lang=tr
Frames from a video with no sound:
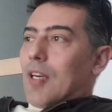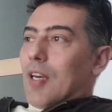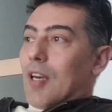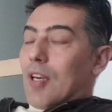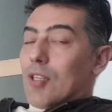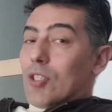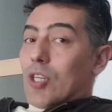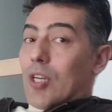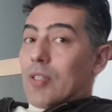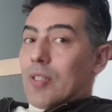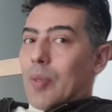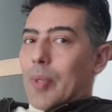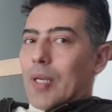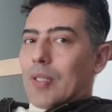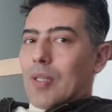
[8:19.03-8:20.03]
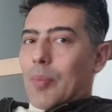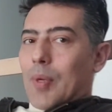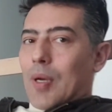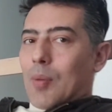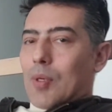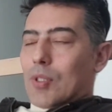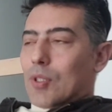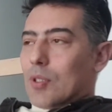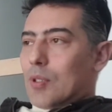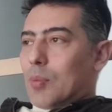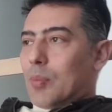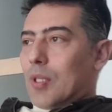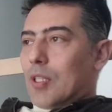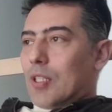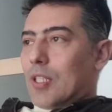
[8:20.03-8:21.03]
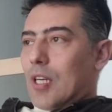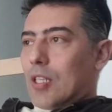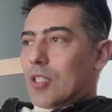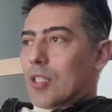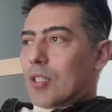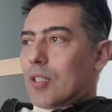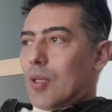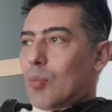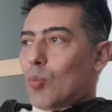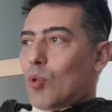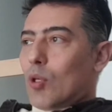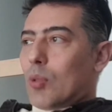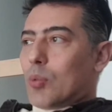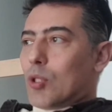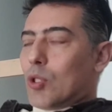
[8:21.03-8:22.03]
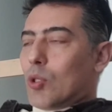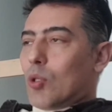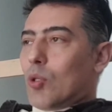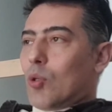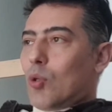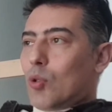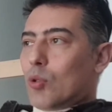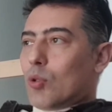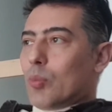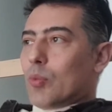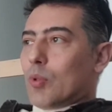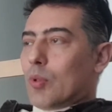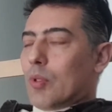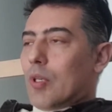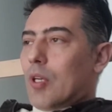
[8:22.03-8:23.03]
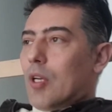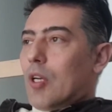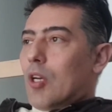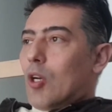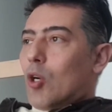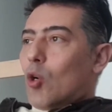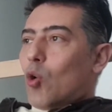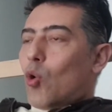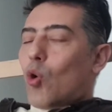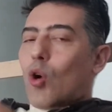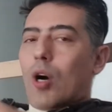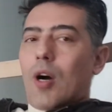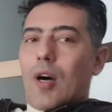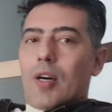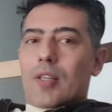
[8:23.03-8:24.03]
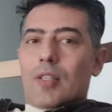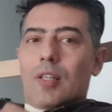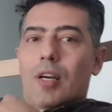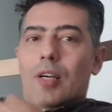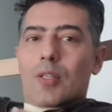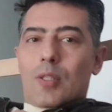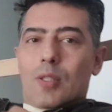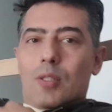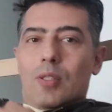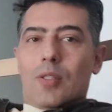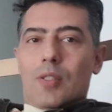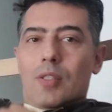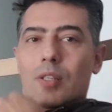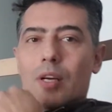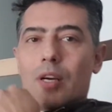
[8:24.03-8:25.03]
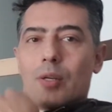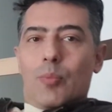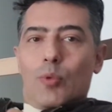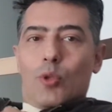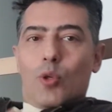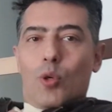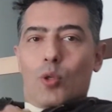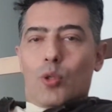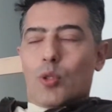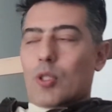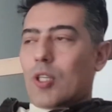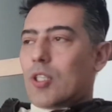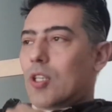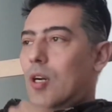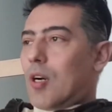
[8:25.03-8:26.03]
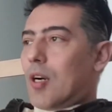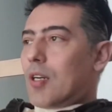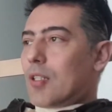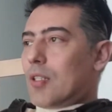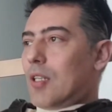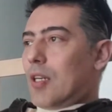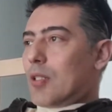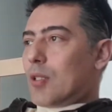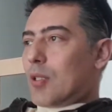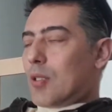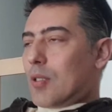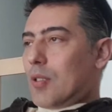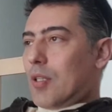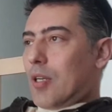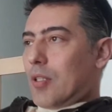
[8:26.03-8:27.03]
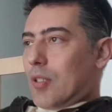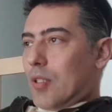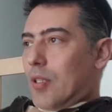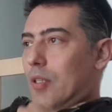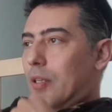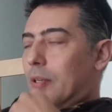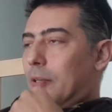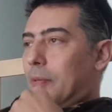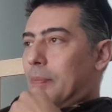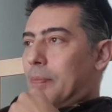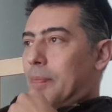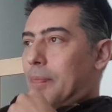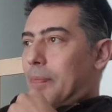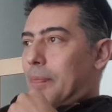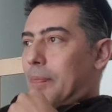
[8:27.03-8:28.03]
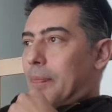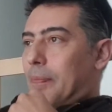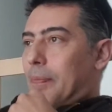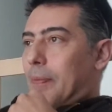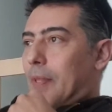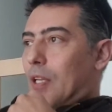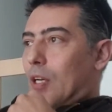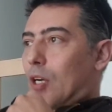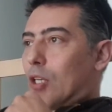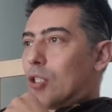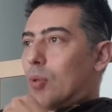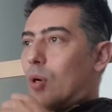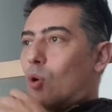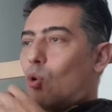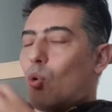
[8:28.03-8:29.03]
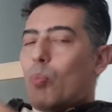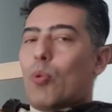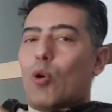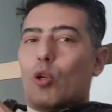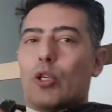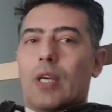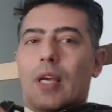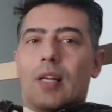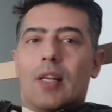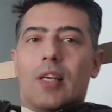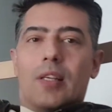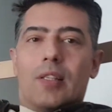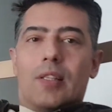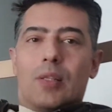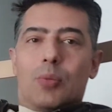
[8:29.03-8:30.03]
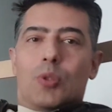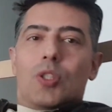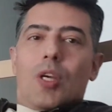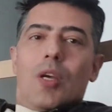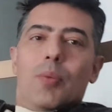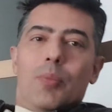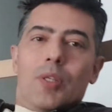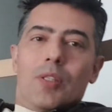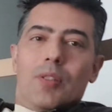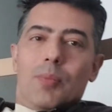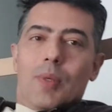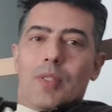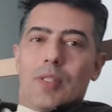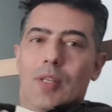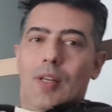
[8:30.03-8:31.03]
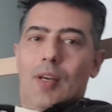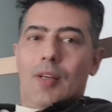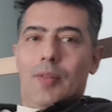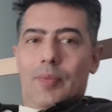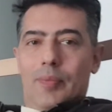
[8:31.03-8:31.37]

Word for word: heyecanla beklemeye başladım yani. Gerçekten böyle bir şey oldu mu? O ağrılar, sızılar, bu göğüsteki ağrılar, sızılar acaba o bölgeyle ilgili bir şey miydi mesela?